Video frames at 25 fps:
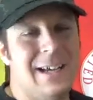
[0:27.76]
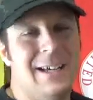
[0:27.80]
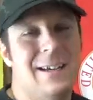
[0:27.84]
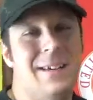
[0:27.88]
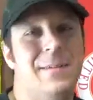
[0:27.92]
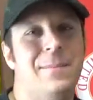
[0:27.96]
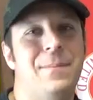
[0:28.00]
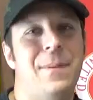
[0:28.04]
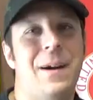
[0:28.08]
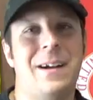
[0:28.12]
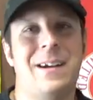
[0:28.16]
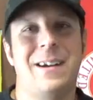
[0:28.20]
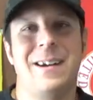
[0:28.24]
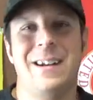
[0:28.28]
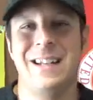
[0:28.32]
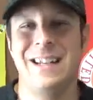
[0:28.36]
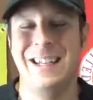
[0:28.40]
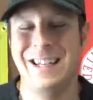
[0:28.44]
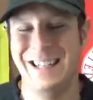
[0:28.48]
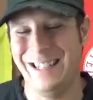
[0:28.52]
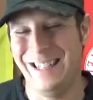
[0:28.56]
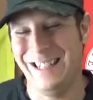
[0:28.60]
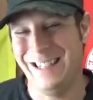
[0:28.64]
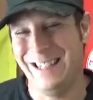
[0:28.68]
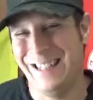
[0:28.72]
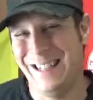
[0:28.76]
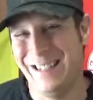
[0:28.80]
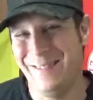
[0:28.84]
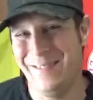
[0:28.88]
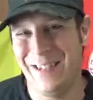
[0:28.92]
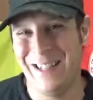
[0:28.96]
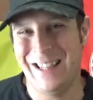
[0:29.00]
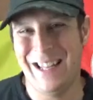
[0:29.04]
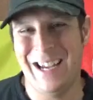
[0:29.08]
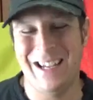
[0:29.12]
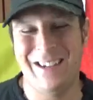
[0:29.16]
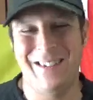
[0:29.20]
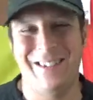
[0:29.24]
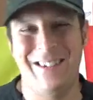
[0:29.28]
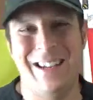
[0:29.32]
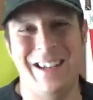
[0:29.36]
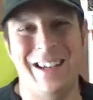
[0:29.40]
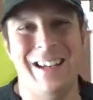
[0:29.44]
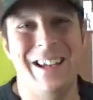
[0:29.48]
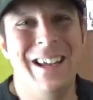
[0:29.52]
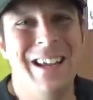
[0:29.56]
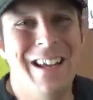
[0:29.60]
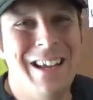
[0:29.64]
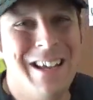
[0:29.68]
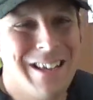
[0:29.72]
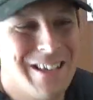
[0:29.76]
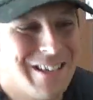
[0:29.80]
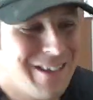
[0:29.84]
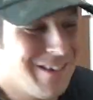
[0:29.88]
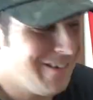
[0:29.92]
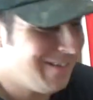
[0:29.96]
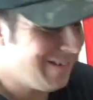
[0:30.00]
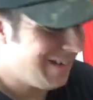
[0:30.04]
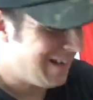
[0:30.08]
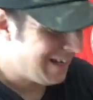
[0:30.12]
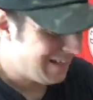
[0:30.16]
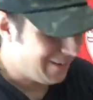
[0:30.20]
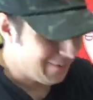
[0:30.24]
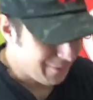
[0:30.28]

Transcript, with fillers: アばかりにみたいのね今日は、えっ